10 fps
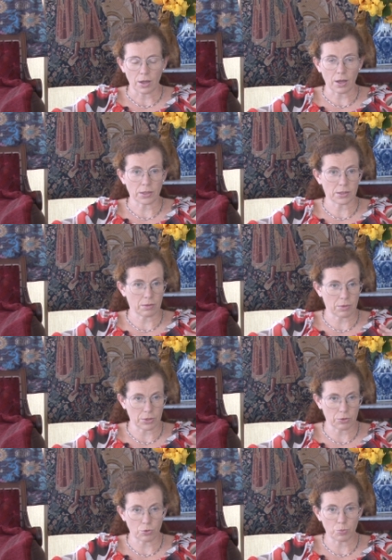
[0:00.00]
а основал
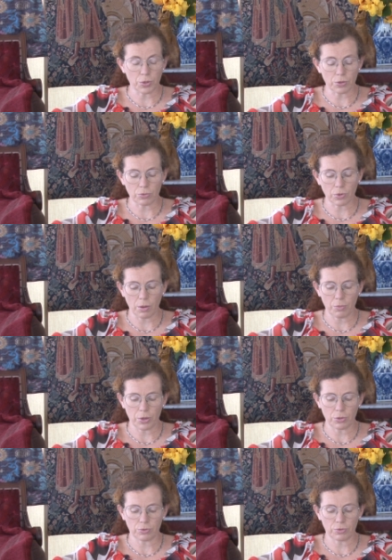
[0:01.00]
свою первую
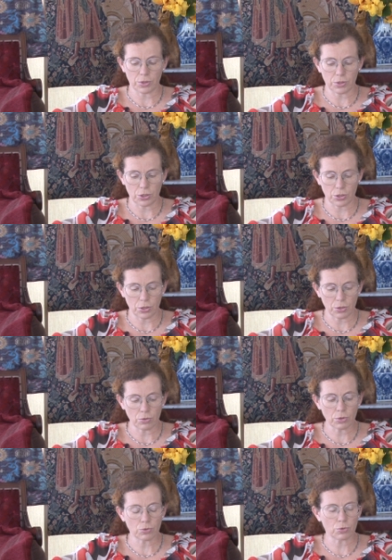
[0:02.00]
компанию в 24
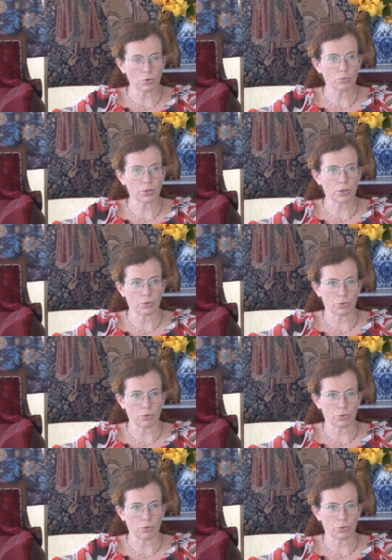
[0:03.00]
года, у него было